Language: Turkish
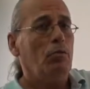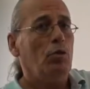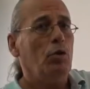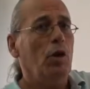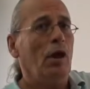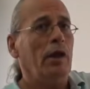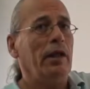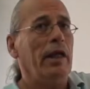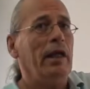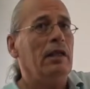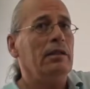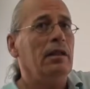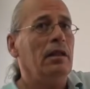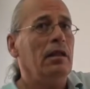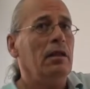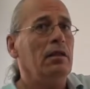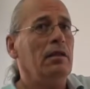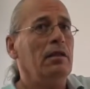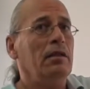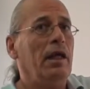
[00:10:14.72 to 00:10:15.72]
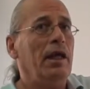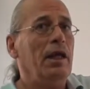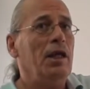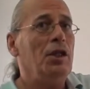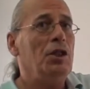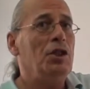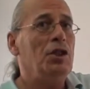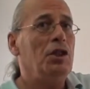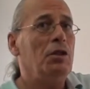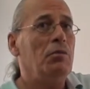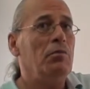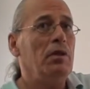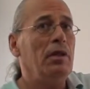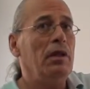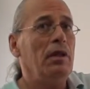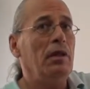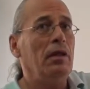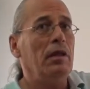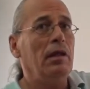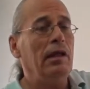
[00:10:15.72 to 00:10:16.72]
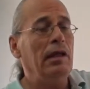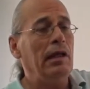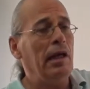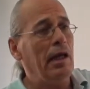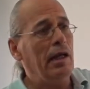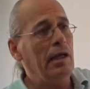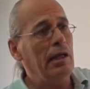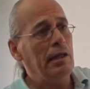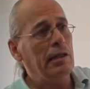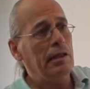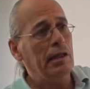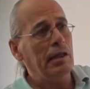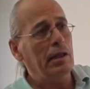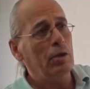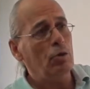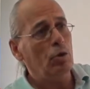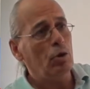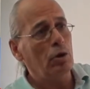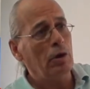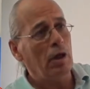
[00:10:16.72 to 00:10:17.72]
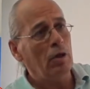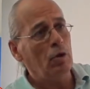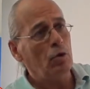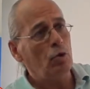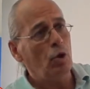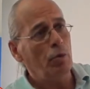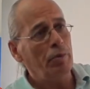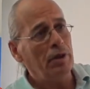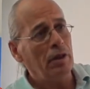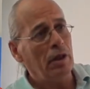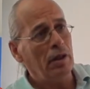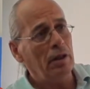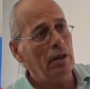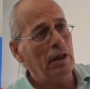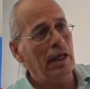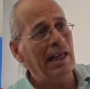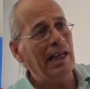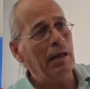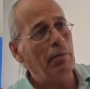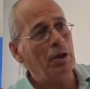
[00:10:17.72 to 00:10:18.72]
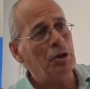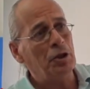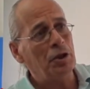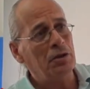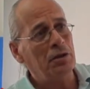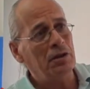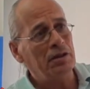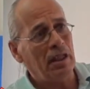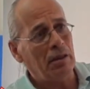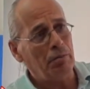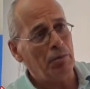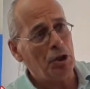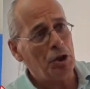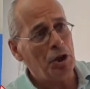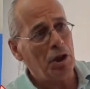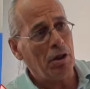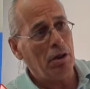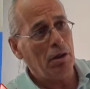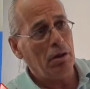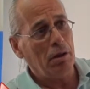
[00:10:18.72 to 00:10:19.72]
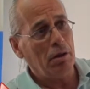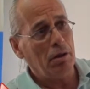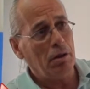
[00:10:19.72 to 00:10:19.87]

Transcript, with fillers: Bu anayasanın değişimi ile ilgili kurulan komitenin elebaşısı senmişsin.